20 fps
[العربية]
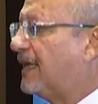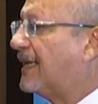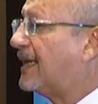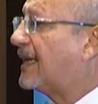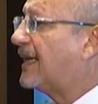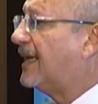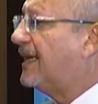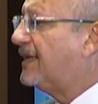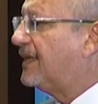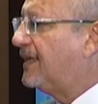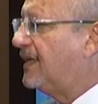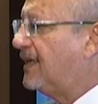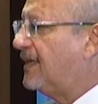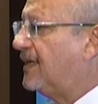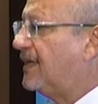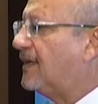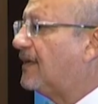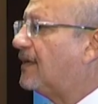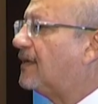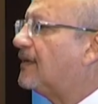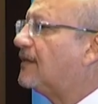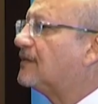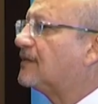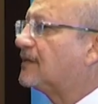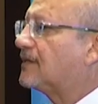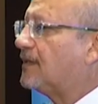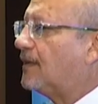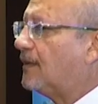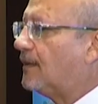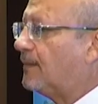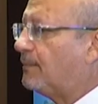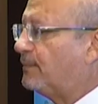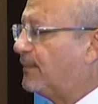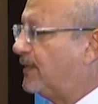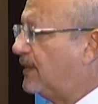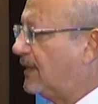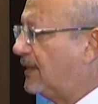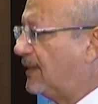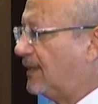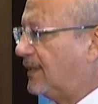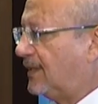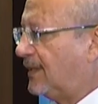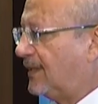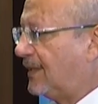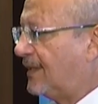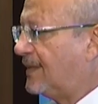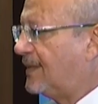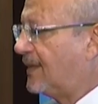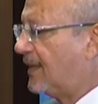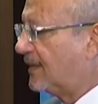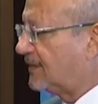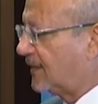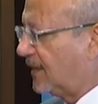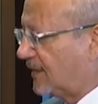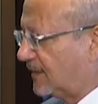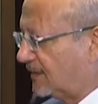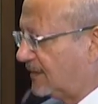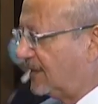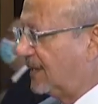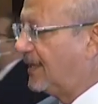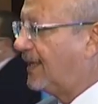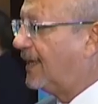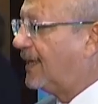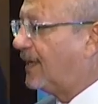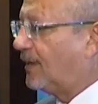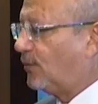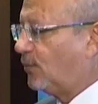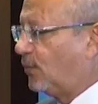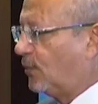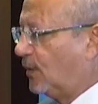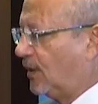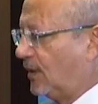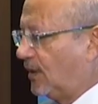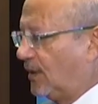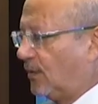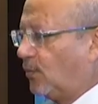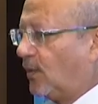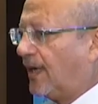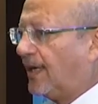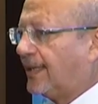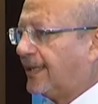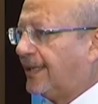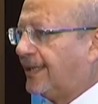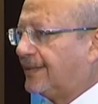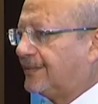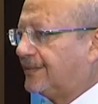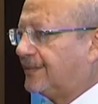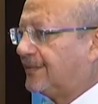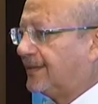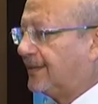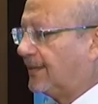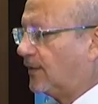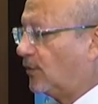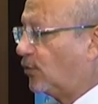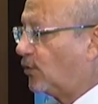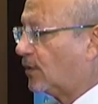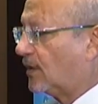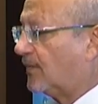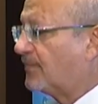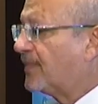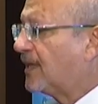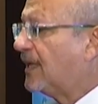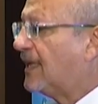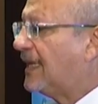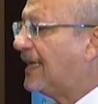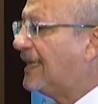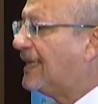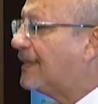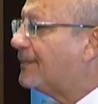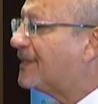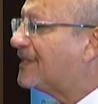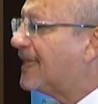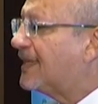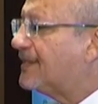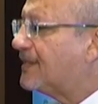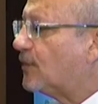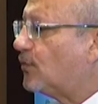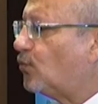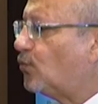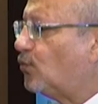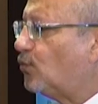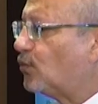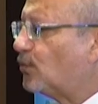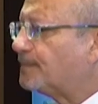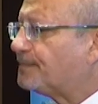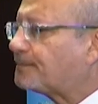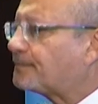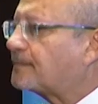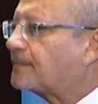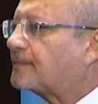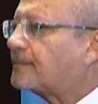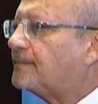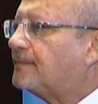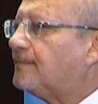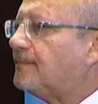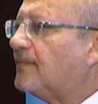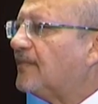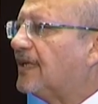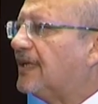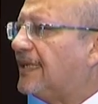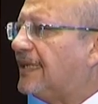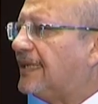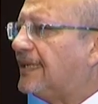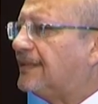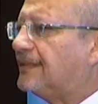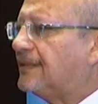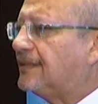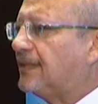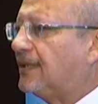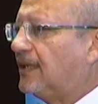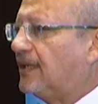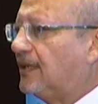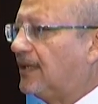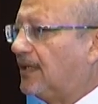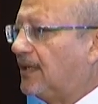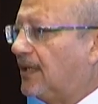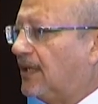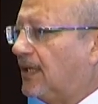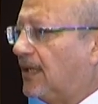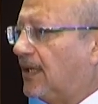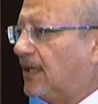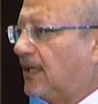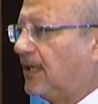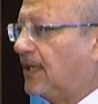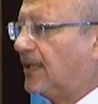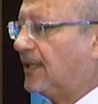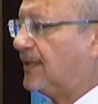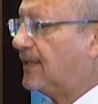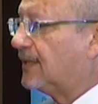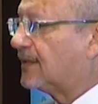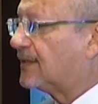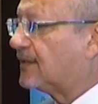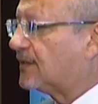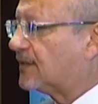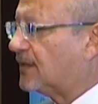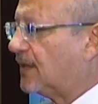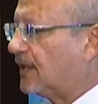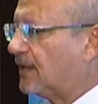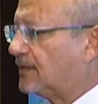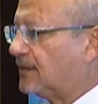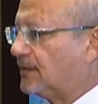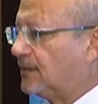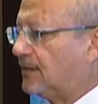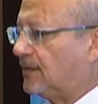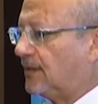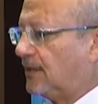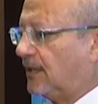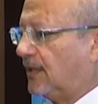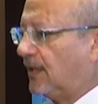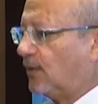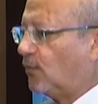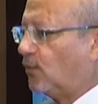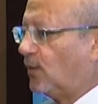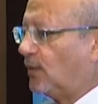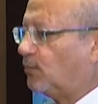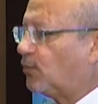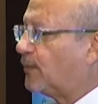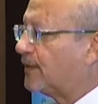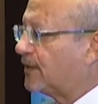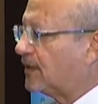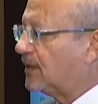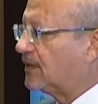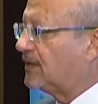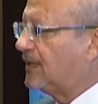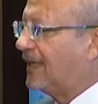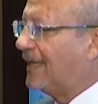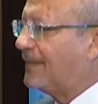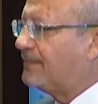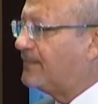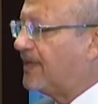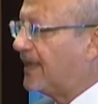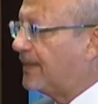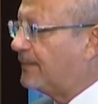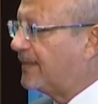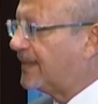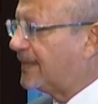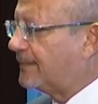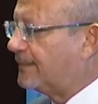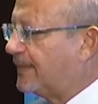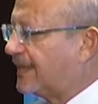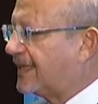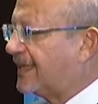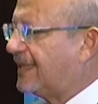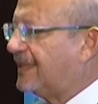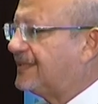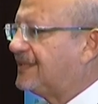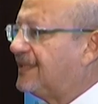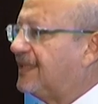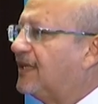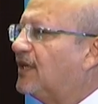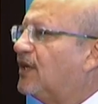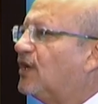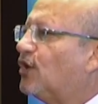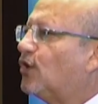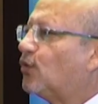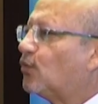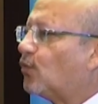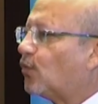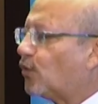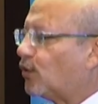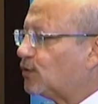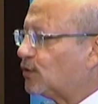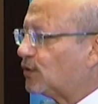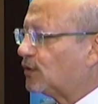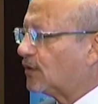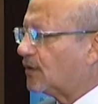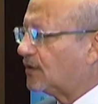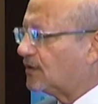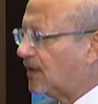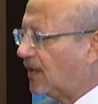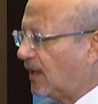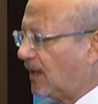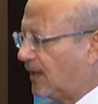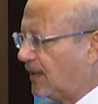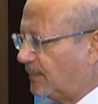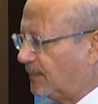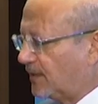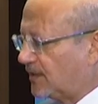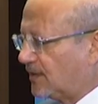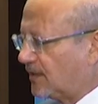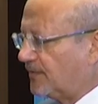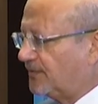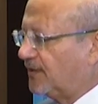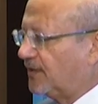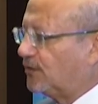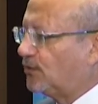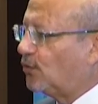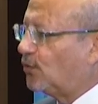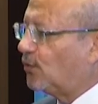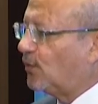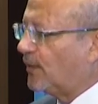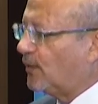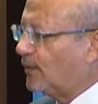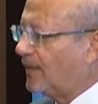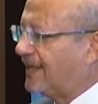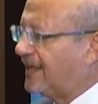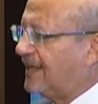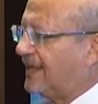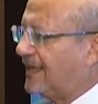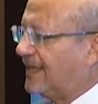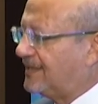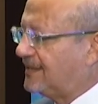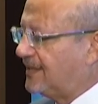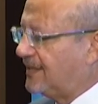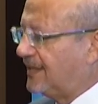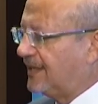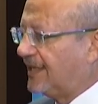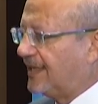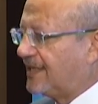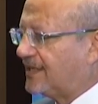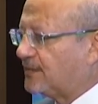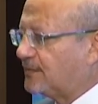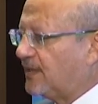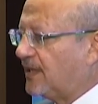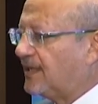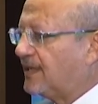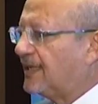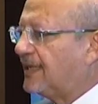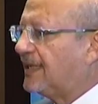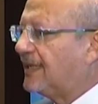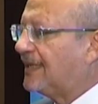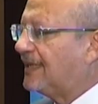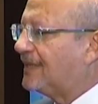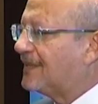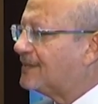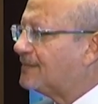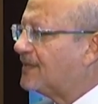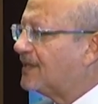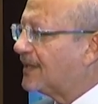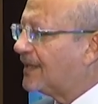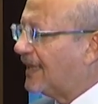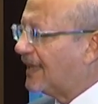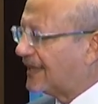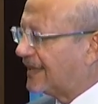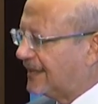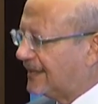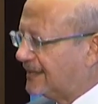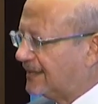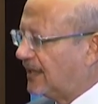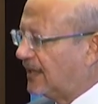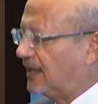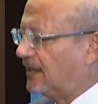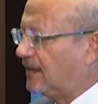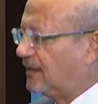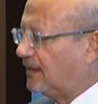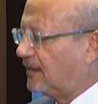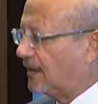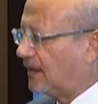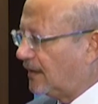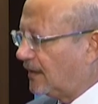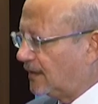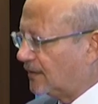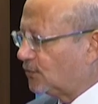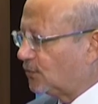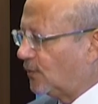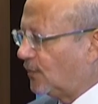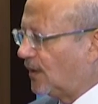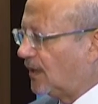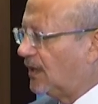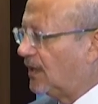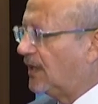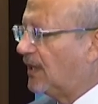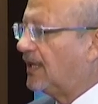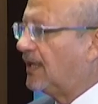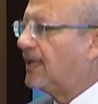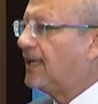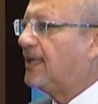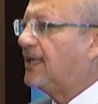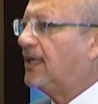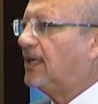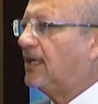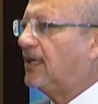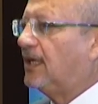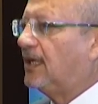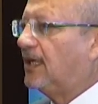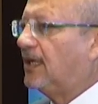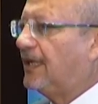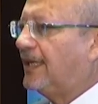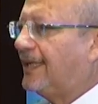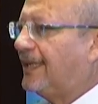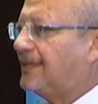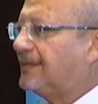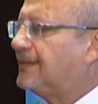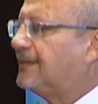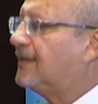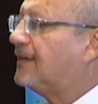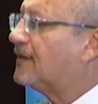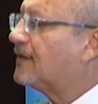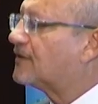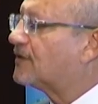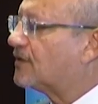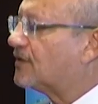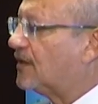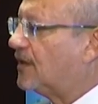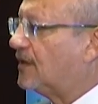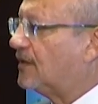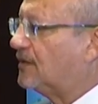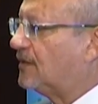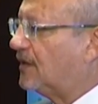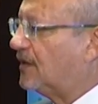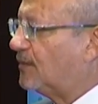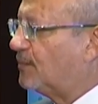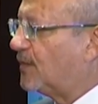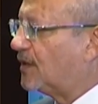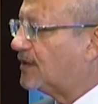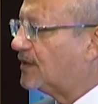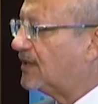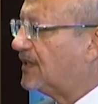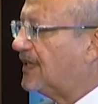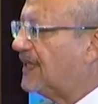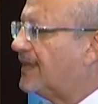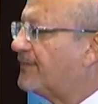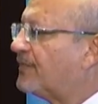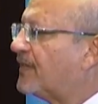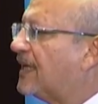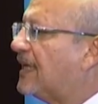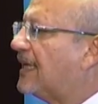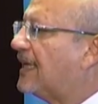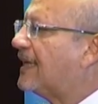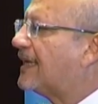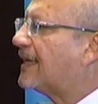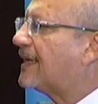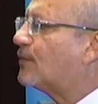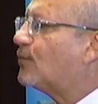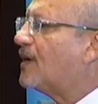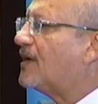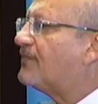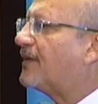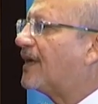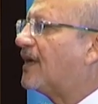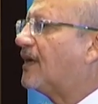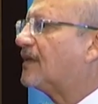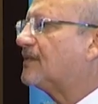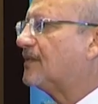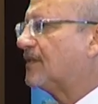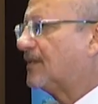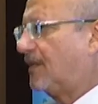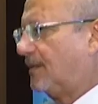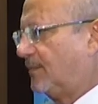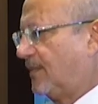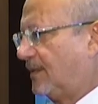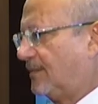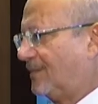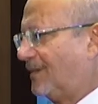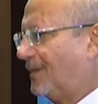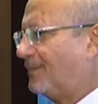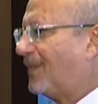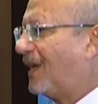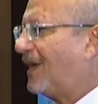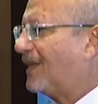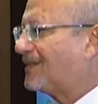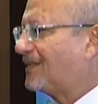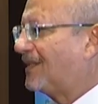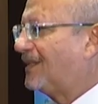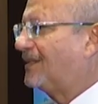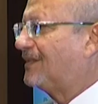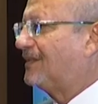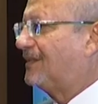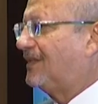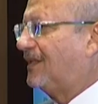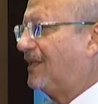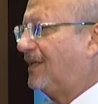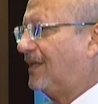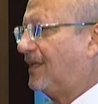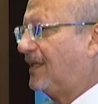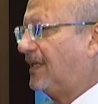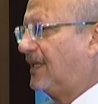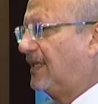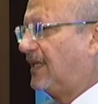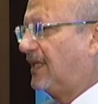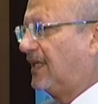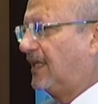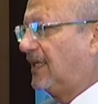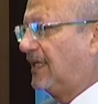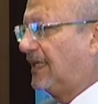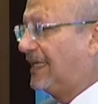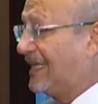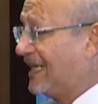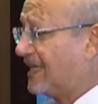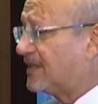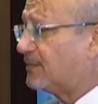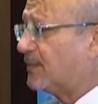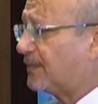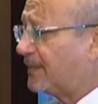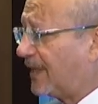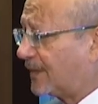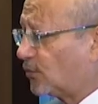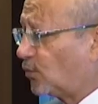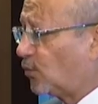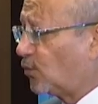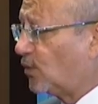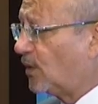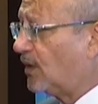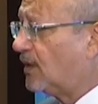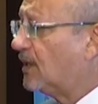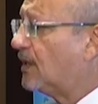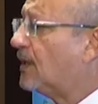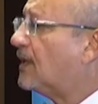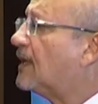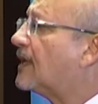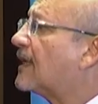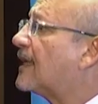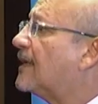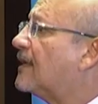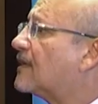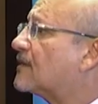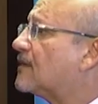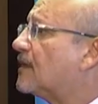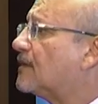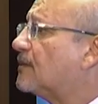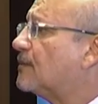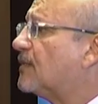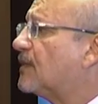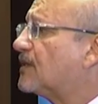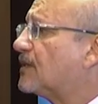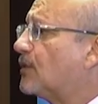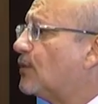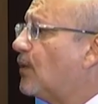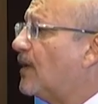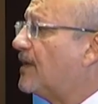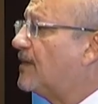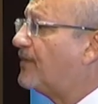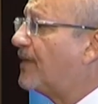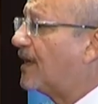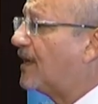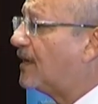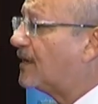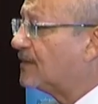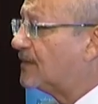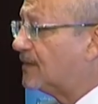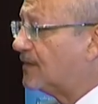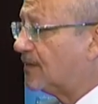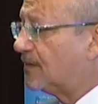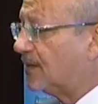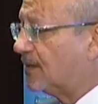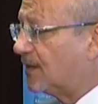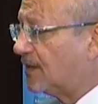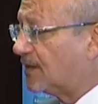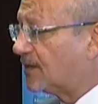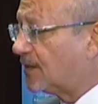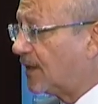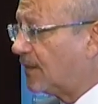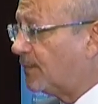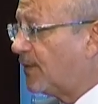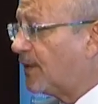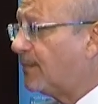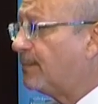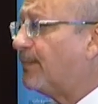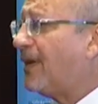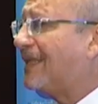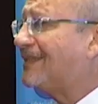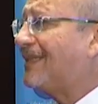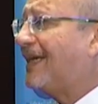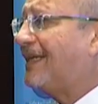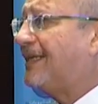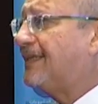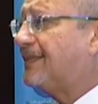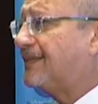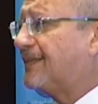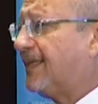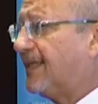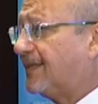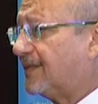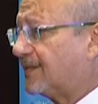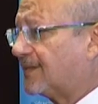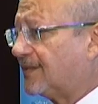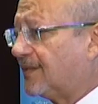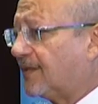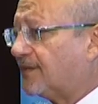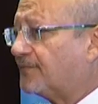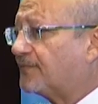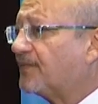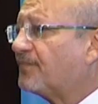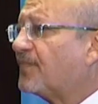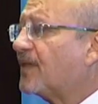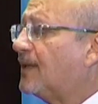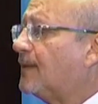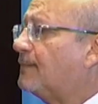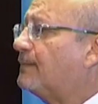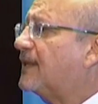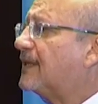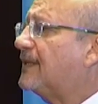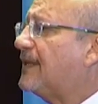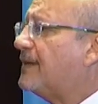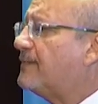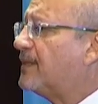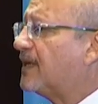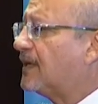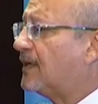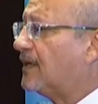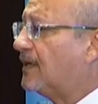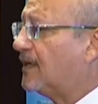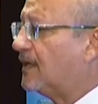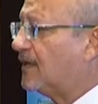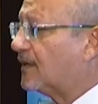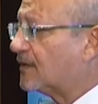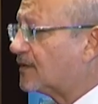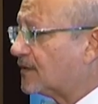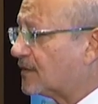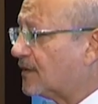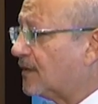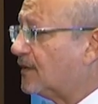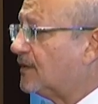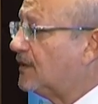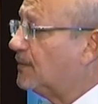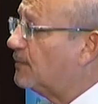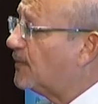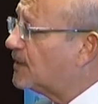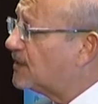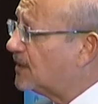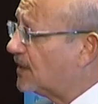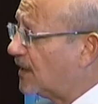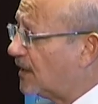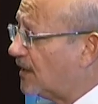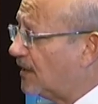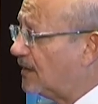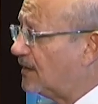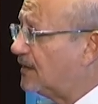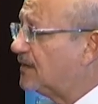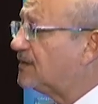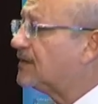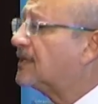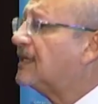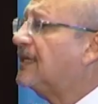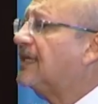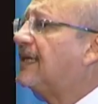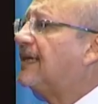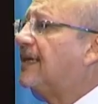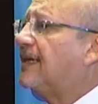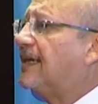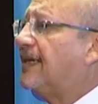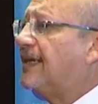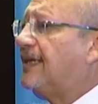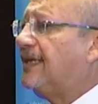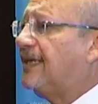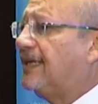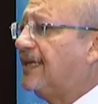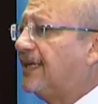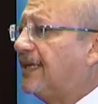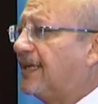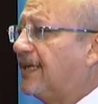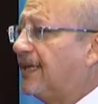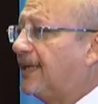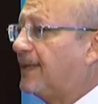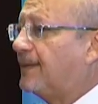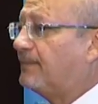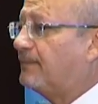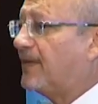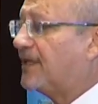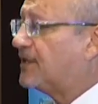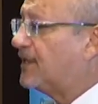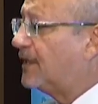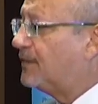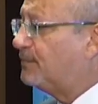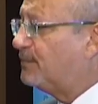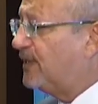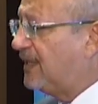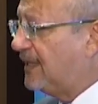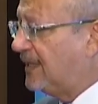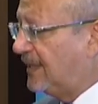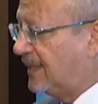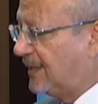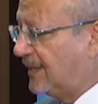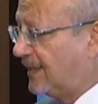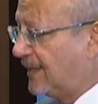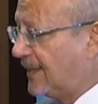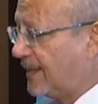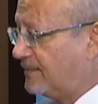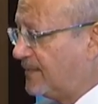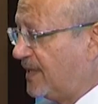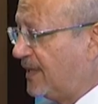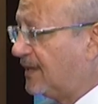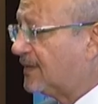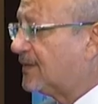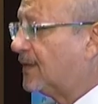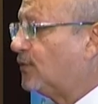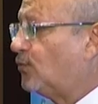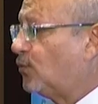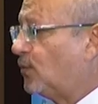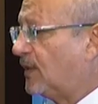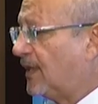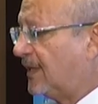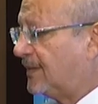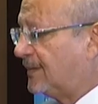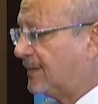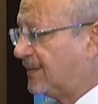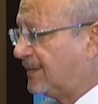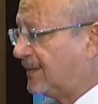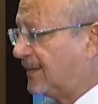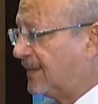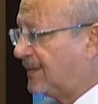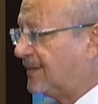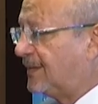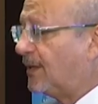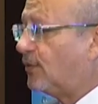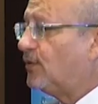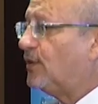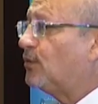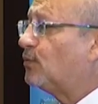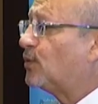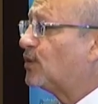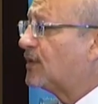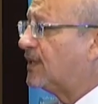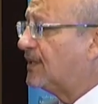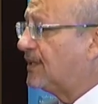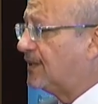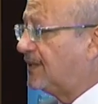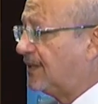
خارجيه خاصه بالاسعار السلع وحاجات اخرى اللي انا بس عايز اقوله ان الاقتصاد او المبادرات اللي قام بيها البنك المركزي وقدره القطاع المصرفي ان هو يواجه هذه الازمه لازم نرجع كده لخطوه آه، ان الاقتصاد المصري كان واقف على ارض صلبه لما حصلت آه، الازمه بتاعت كورونا كان الاقتصاد المصري واقف على ارض آه، صلبه بعد تحرير سعر الصرف برنامج اقتصادي مصري خالص آه، اشاد به الجميع صندوق النقد الدولي ومؤسسات